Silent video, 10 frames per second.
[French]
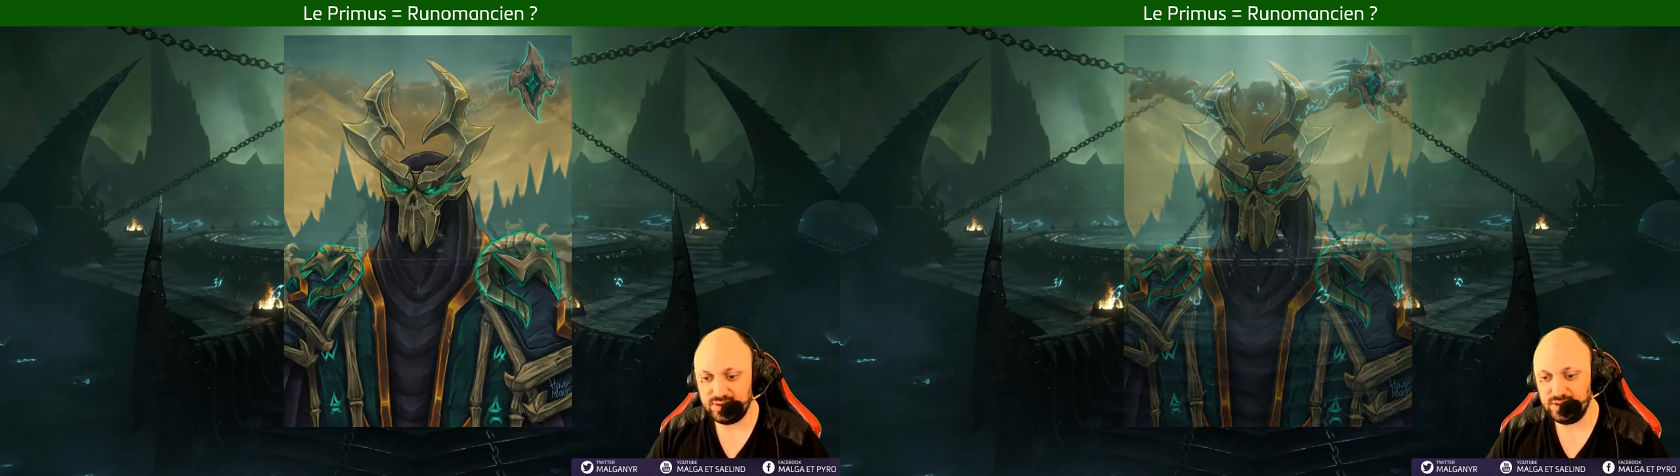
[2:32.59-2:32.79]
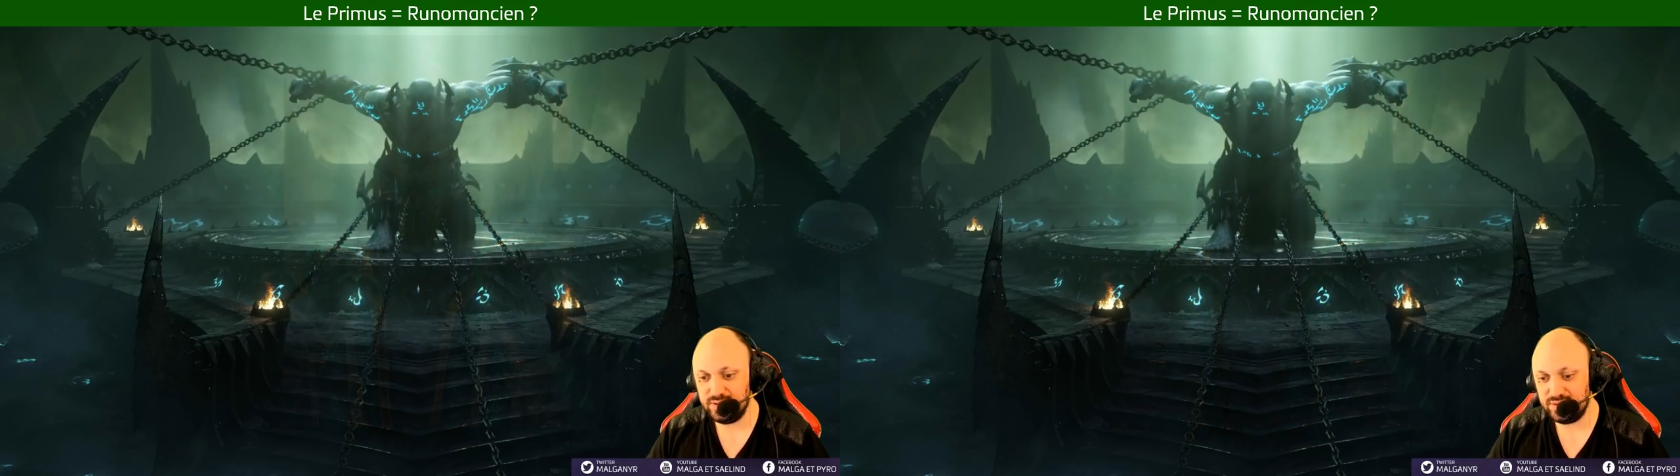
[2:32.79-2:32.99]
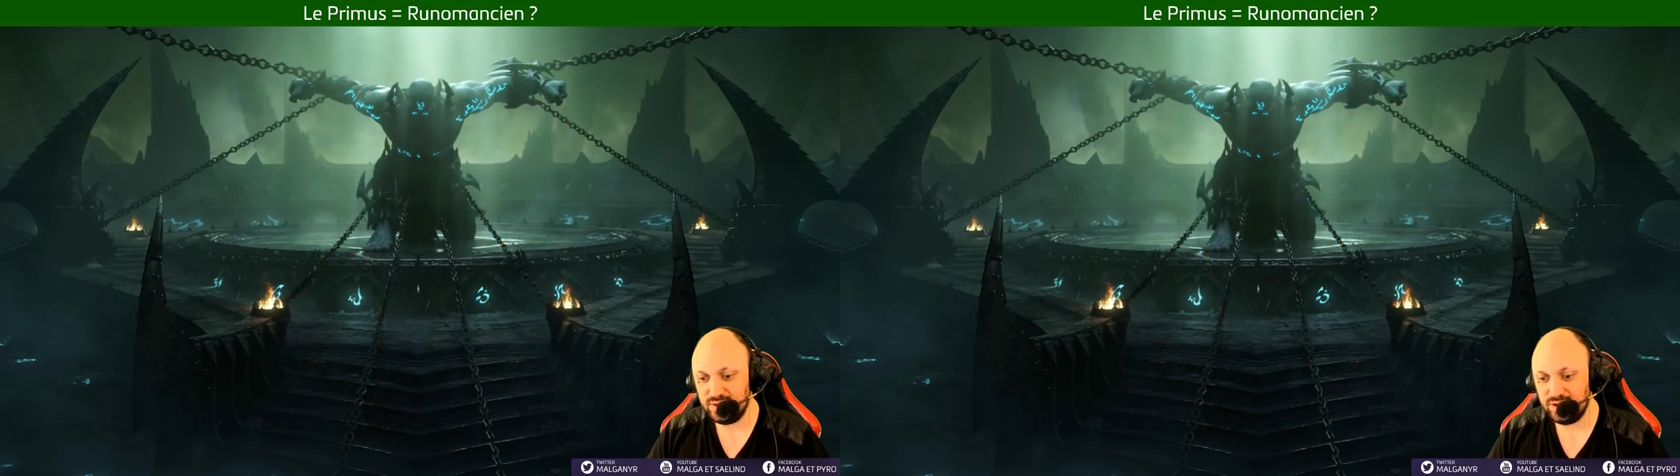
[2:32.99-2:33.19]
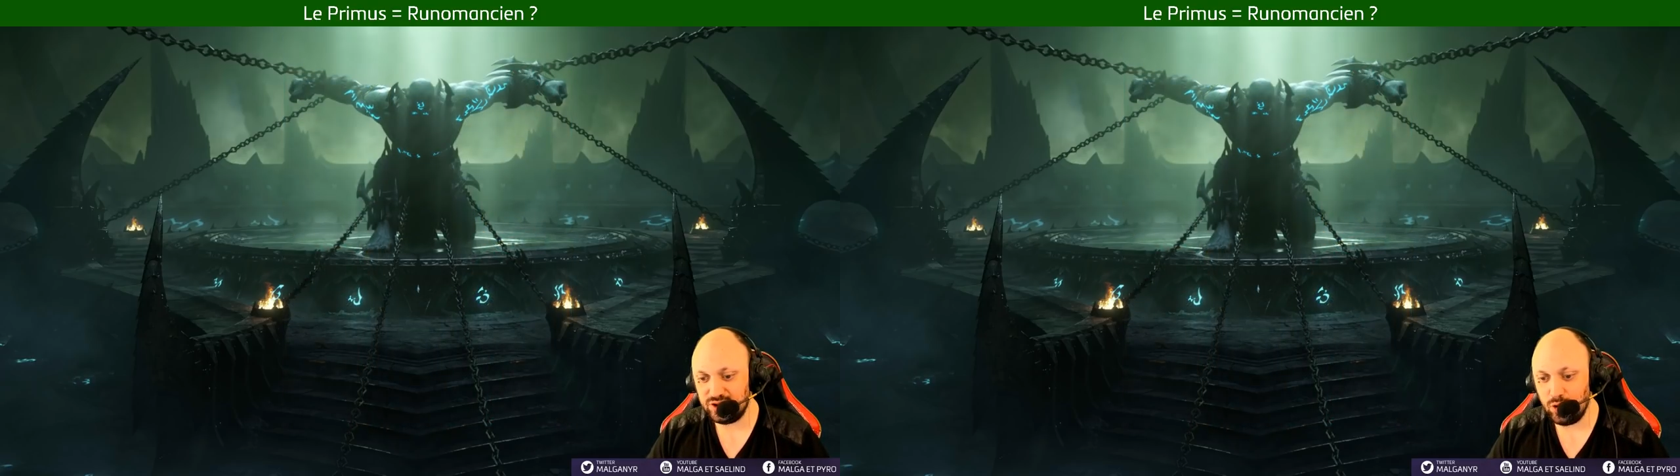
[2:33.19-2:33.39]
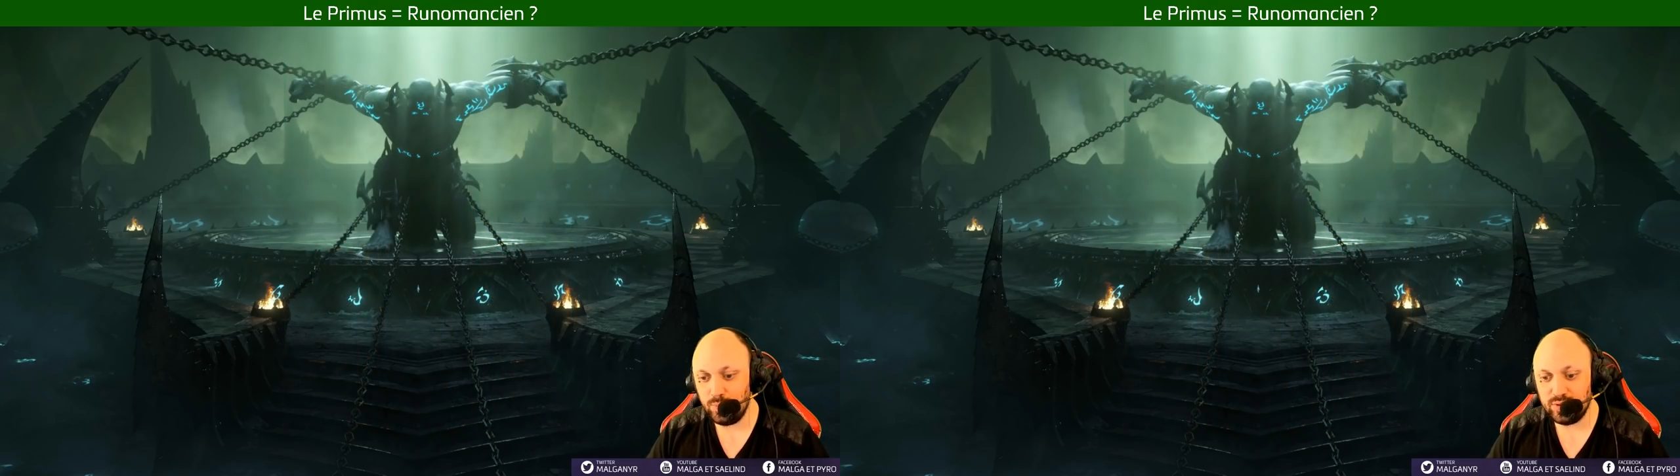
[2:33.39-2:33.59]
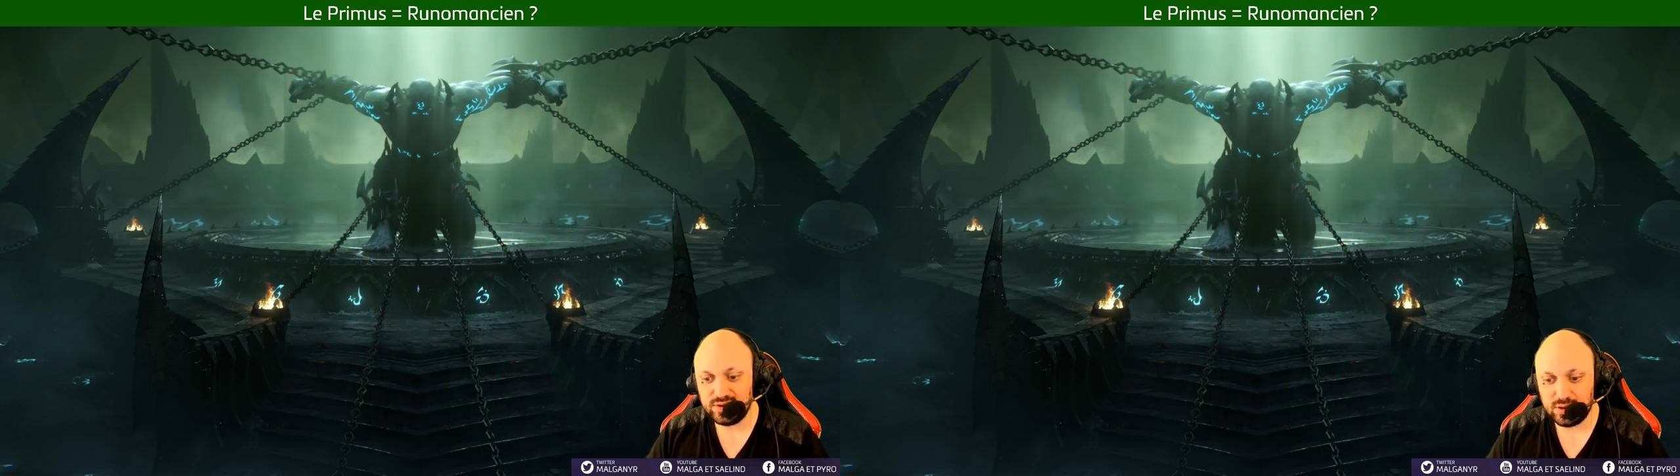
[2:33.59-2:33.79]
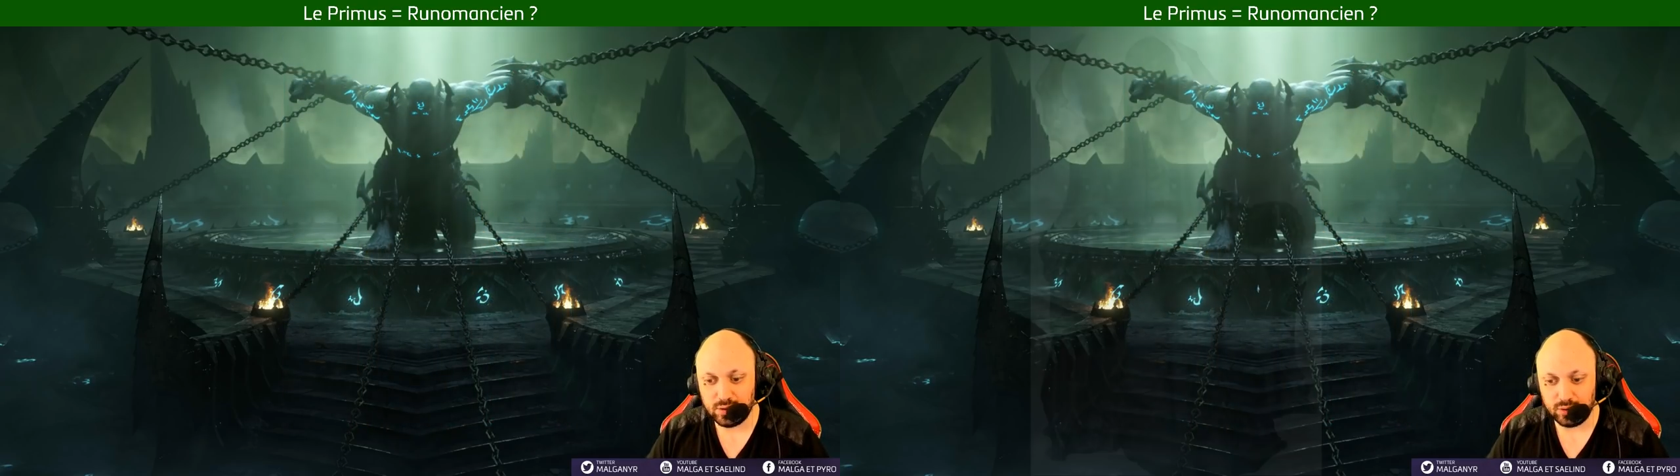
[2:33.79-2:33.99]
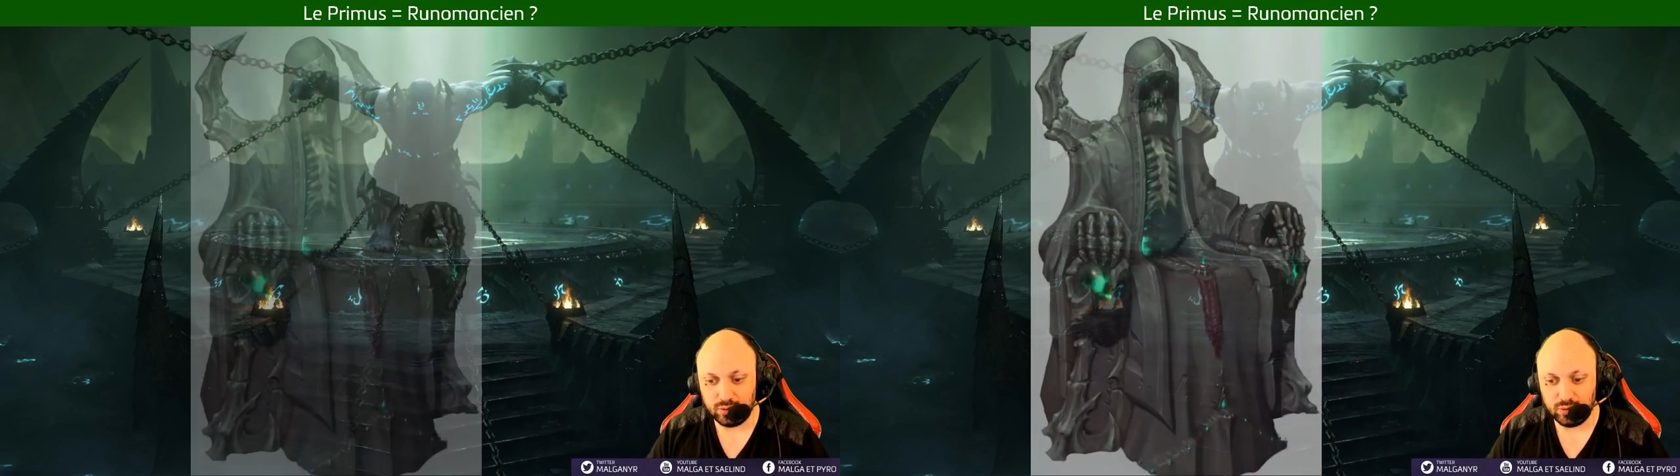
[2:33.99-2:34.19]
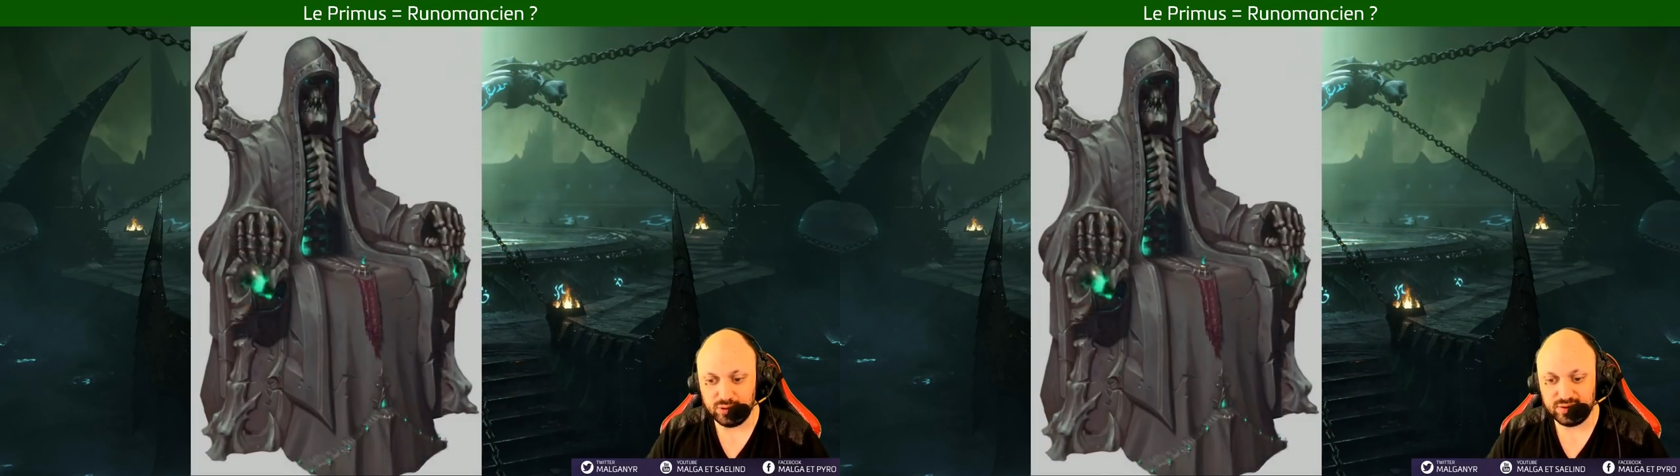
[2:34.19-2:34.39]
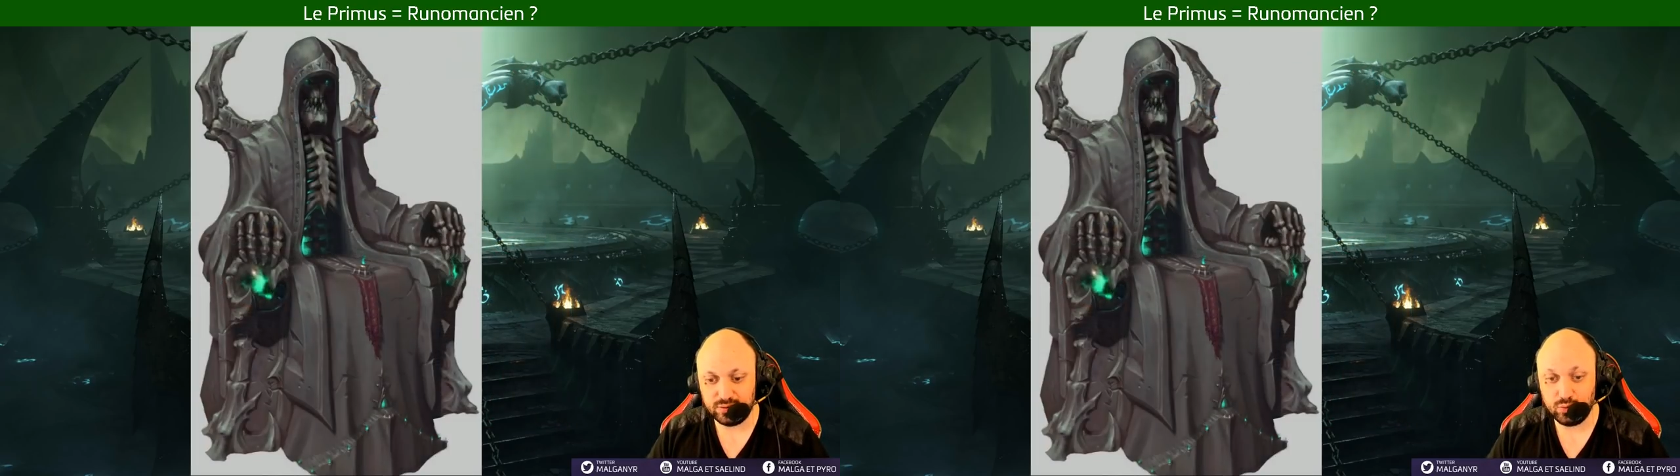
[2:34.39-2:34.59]
il s'est déjà opposé dans
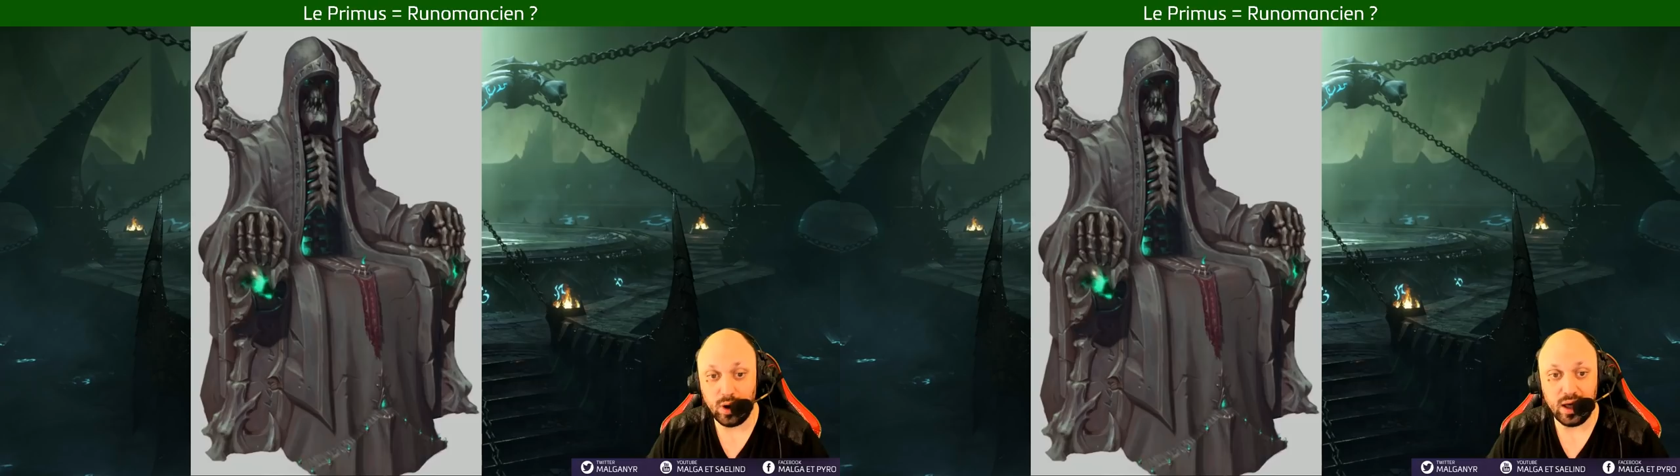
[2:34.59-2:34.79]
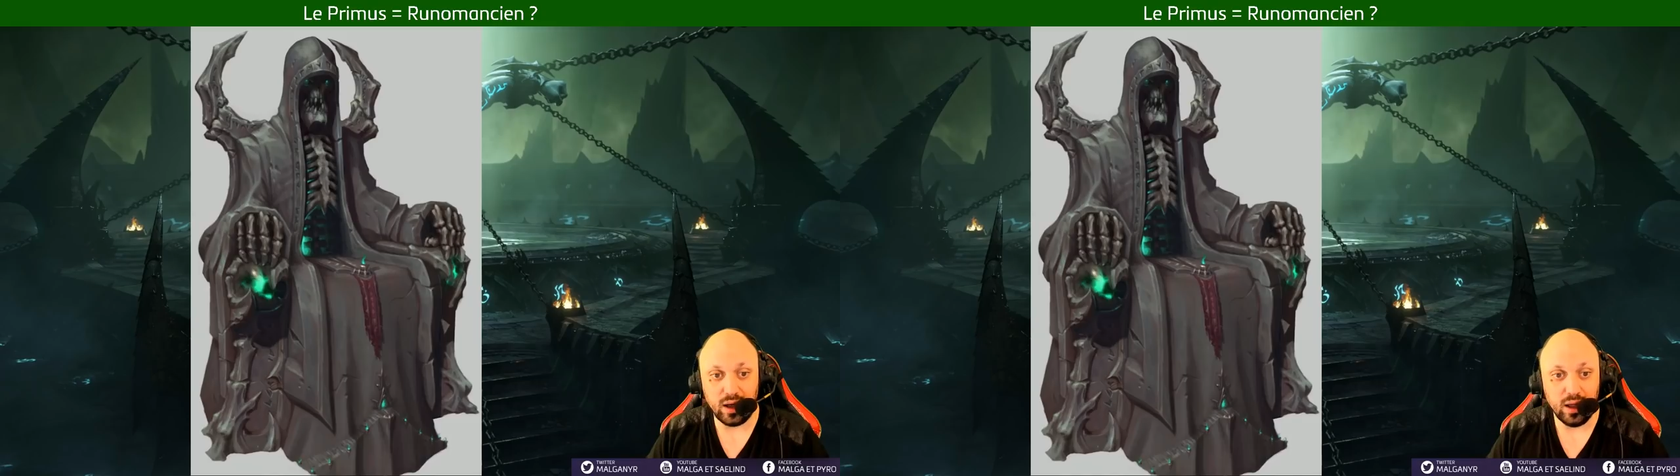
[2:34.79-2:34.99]
l'histoire